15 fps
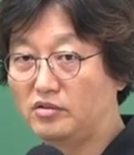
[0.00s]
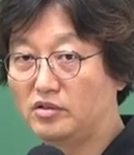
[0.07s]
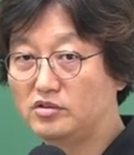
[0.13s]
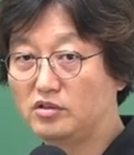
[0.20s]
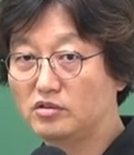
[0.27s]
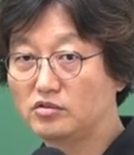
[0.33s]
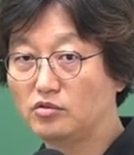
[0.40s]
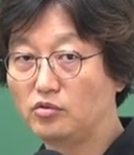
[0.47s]

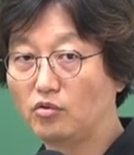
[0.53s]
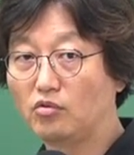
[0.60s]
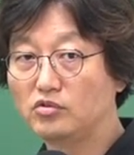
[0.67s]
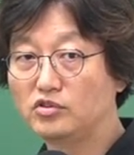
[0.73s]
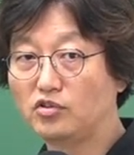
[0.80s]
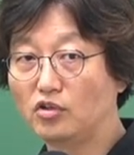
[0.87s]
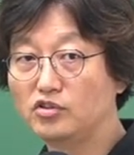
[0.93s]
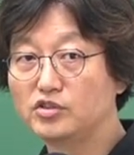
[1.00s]
그죠? 그래서
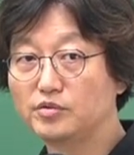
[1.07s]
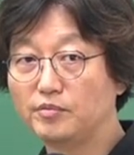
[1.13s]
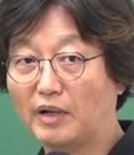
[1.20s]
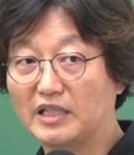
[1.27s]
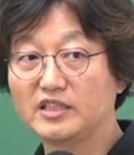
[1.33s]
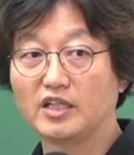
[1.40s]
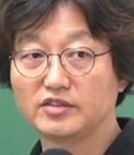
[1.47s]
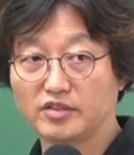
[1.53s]
요거는 연습을
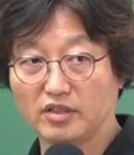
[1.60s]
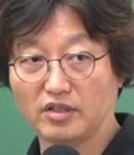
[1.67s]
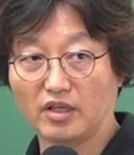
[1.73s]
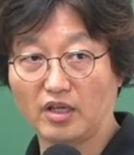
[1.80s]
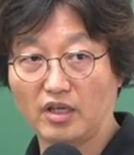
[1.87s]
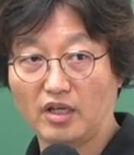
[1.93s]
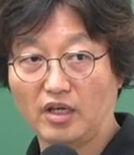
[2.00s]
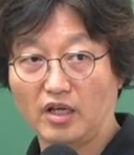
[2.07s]
많이 하셔야
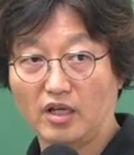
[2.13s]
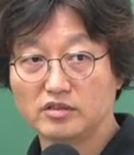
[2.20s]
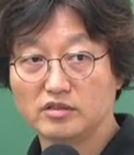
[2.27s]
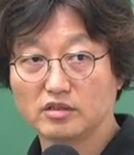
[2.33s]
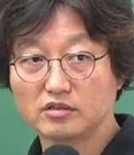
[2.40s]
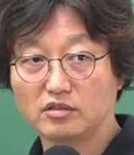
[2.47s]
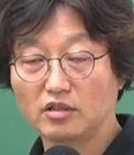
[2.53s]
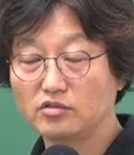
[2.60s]
돼.
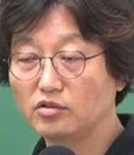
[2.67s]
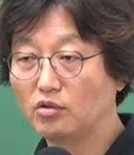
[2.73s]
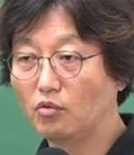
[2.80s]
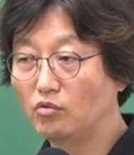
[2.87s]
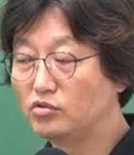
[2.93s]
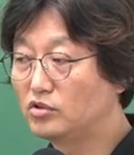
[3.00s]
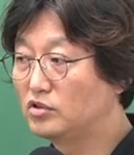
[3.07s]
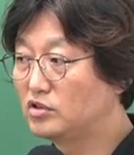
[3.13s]
자, 그래서
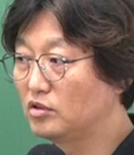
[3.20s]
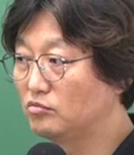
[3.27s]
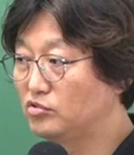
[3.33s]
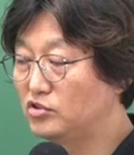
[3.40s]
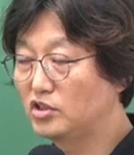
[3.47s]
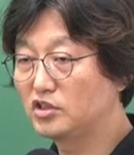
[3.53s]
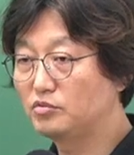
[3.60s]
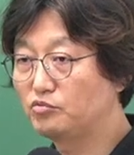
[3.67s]
오늘 이제
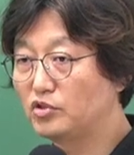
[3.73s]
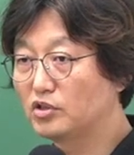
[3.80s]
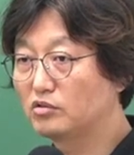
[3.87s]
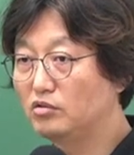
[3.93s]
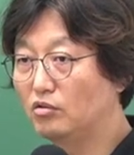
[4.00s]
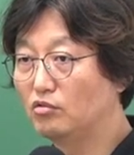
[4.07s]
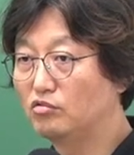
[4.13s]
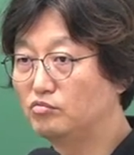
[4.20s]
문제집도
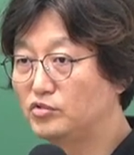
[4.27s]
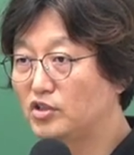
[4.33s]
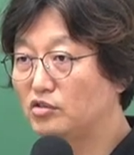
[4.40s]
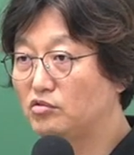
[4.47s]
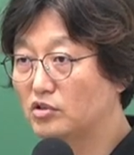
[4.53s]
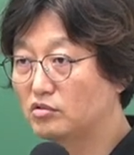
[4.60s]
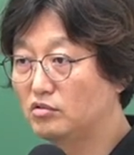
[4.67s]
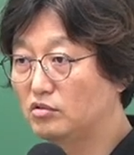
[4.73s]
있고 오후
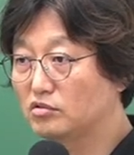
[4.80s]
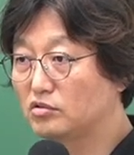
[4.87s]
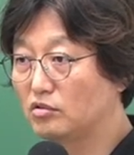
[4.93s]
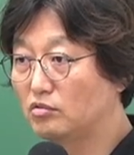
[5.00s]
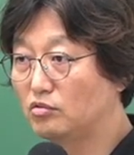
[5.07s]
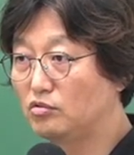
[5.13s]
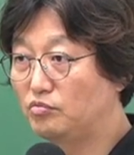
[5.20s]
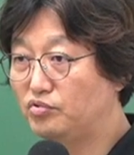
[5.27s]
문제도 있고
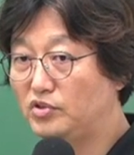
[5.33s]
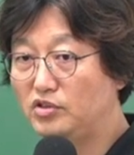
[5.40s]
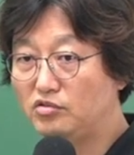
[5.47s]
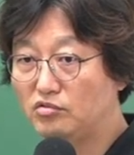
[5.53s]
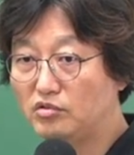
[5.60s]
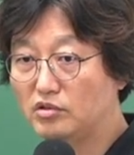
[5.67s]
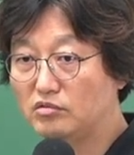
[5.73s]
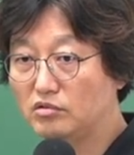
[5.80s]
저 오늘
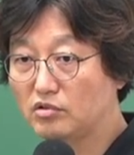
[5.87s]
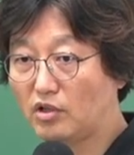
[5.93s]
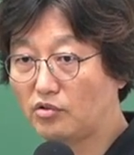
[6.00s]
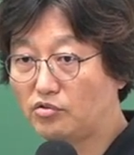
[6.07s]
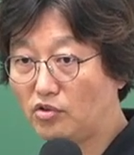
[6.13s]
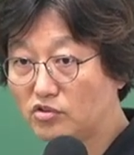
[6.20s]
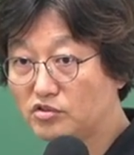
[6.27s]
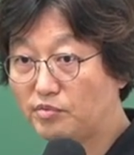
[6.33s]
프린트도 있고
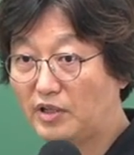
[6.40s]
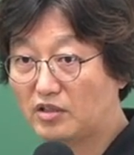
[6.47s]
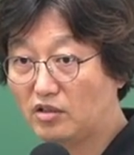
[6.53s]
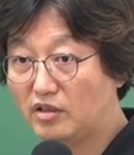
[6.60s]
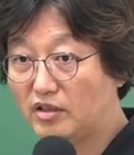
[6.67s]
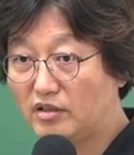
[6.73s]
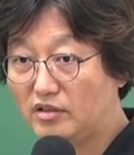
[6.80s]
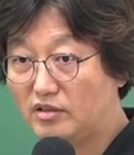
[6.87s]
계속 연습할
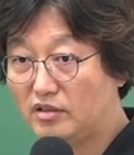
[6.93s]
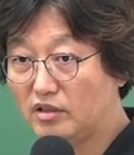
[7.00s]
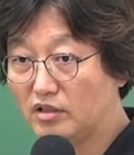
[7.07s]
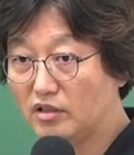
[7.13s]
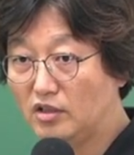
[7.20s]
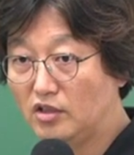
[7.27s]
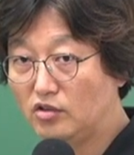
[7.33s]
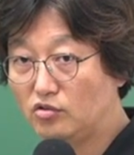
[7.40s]
거예요.
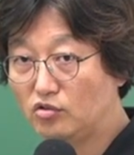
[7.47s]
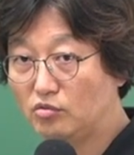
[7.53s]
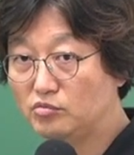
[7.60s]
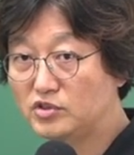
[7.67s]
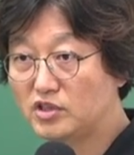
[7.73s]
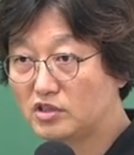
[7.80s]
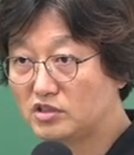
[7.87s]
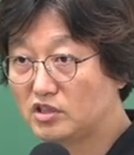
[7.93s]
예. 요
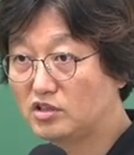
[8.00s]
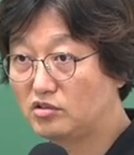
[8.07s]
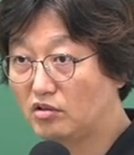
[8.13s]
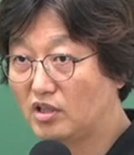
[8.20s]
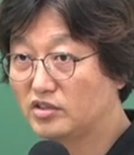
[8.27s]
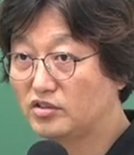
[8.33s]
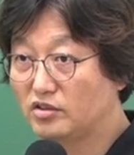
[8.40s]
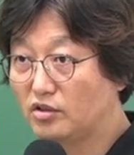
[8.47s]
문장 이제
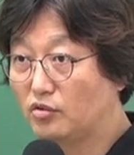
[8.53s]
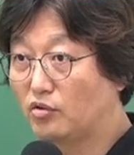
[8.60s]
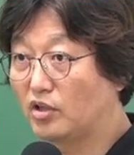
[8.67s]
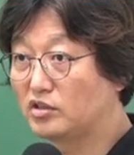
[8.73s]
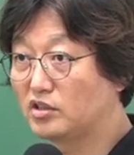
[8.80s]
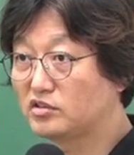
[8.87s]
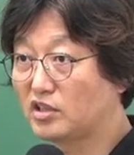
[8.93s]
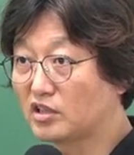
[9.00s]
기억하셔야 돼요.
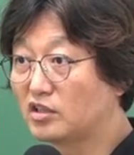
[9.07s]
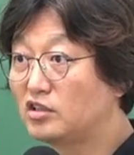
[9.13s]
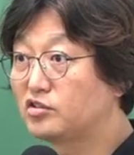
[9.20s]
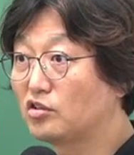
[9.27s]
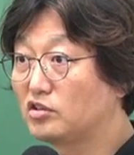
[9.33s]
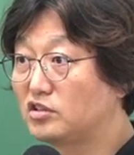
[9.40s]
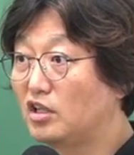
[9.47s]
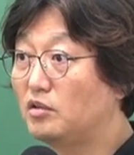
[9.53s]
여기 이제
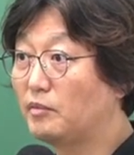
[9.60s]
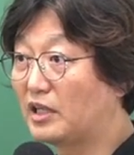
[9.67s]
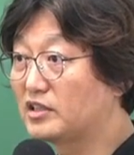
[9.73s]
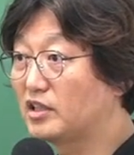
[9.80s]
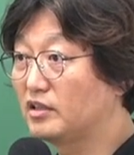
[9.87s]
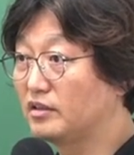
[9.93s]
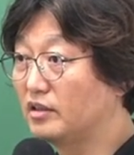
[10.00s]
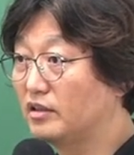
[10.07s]
장난칠 거 제일
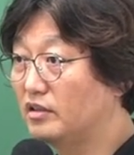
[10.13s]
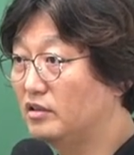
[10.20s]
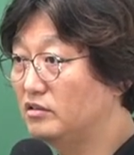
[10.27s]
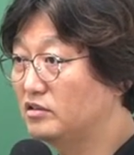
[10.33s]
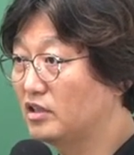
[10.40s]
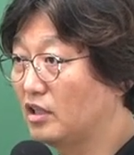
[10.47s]
많아요.